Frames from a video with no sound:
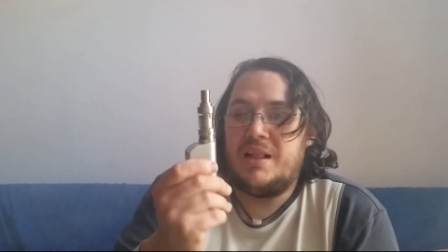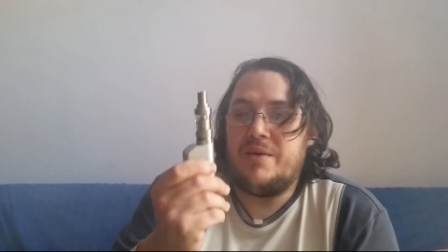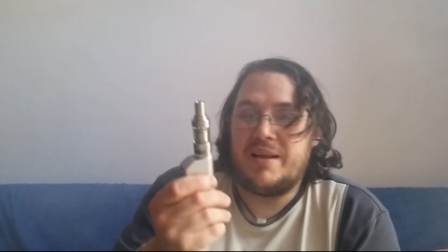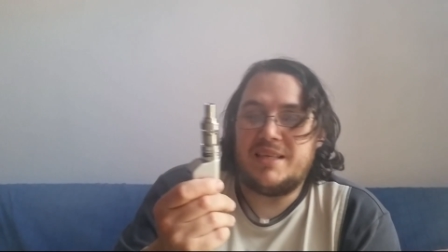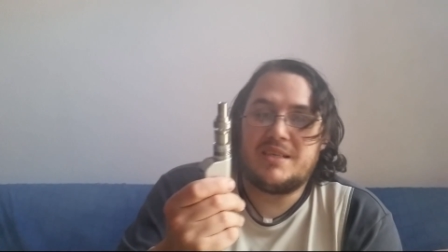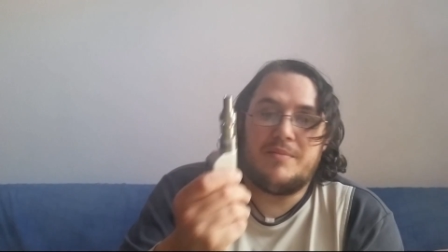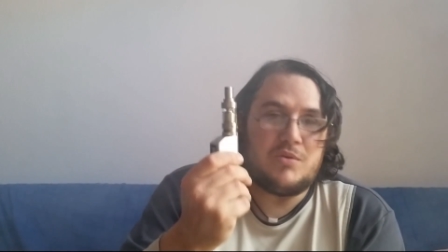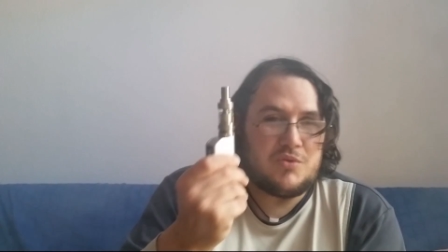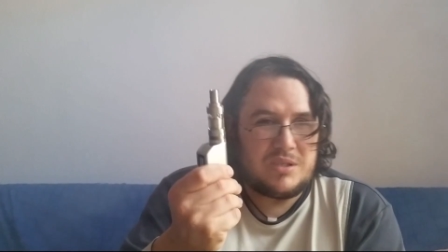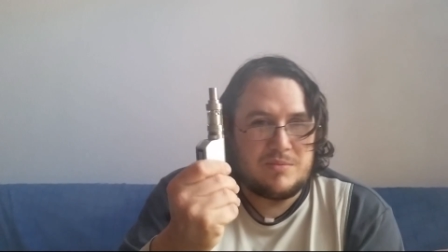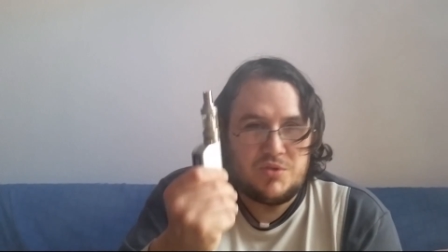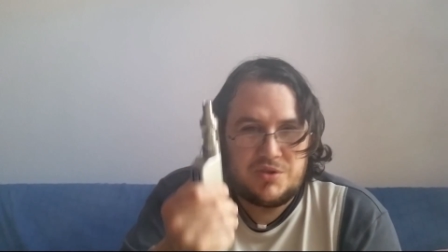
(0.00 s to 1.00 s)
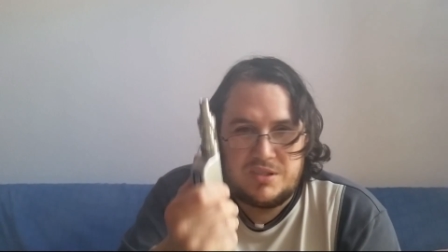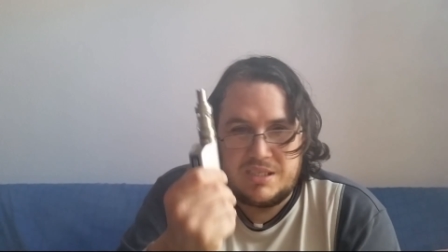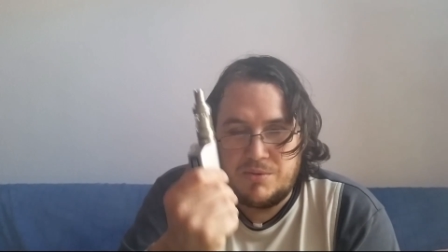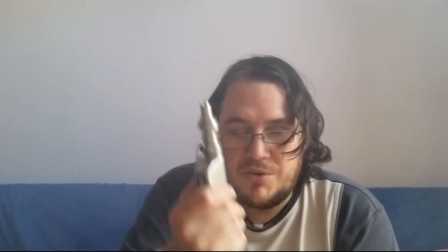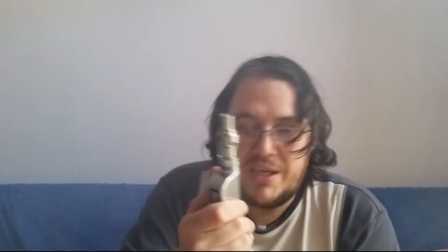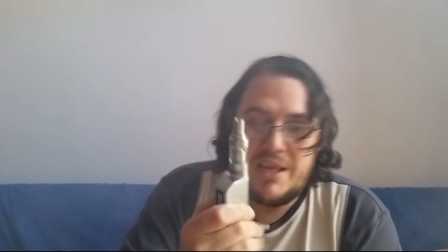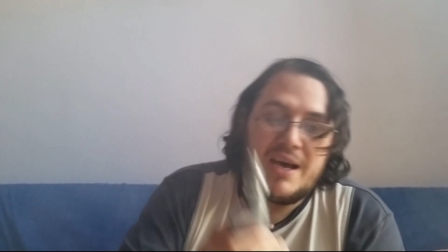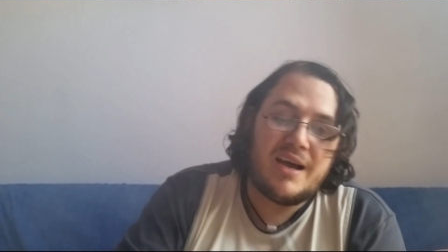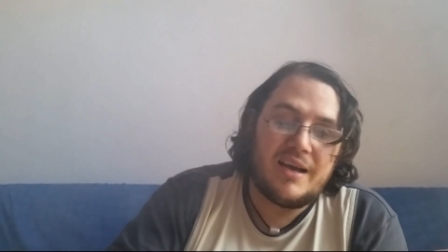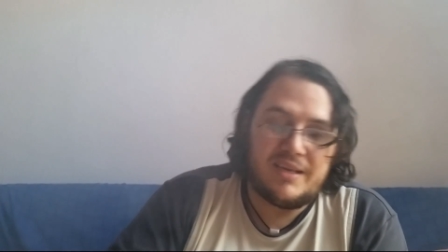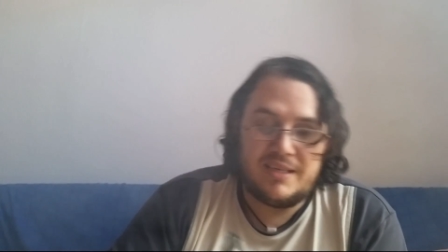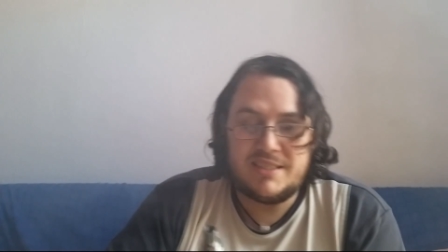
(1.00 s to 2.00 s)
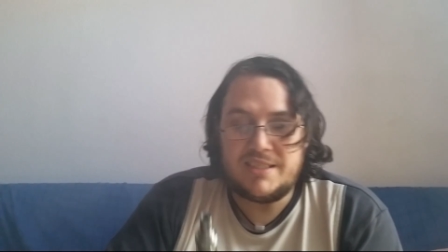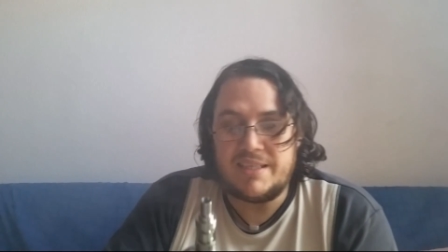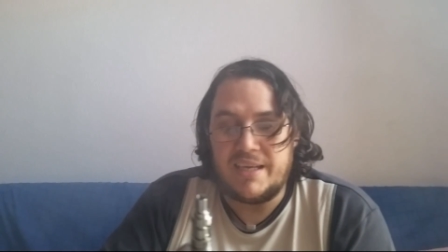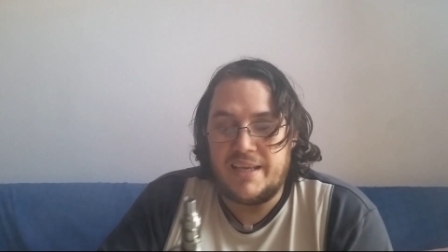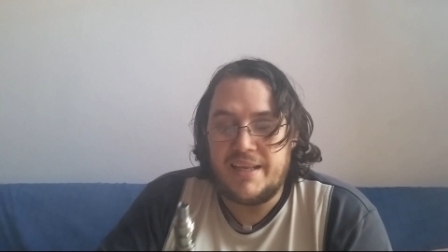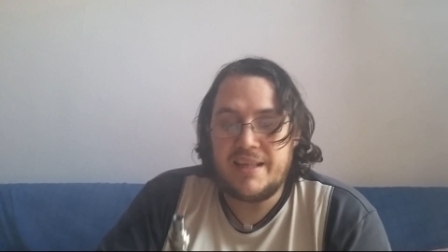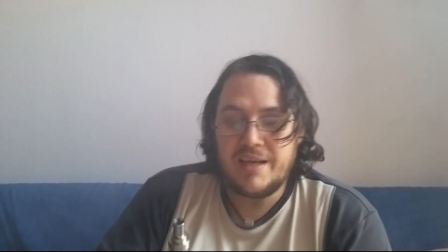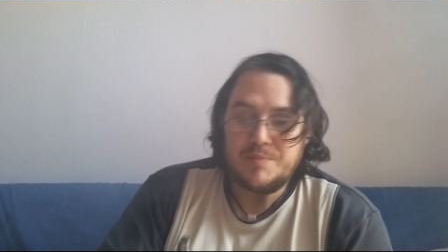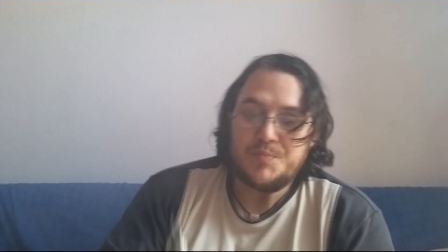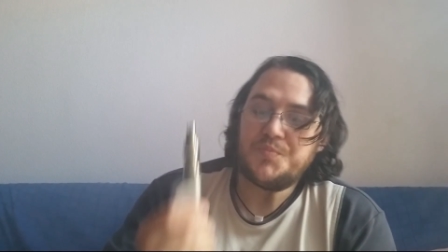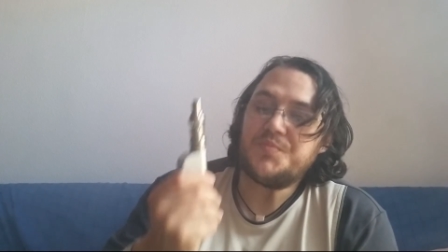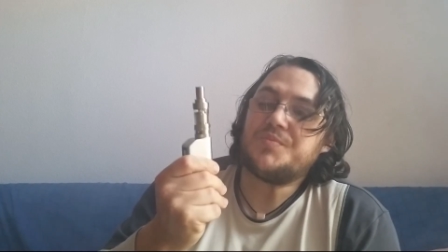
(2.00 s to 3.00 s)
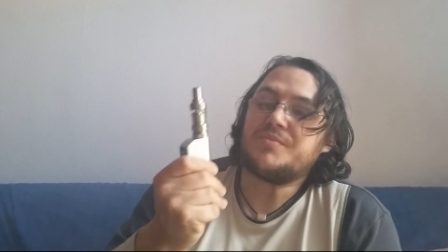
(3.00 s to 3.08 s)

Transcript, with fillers: La verdad es que me gusta mucho el sabor que da esta tanqueta.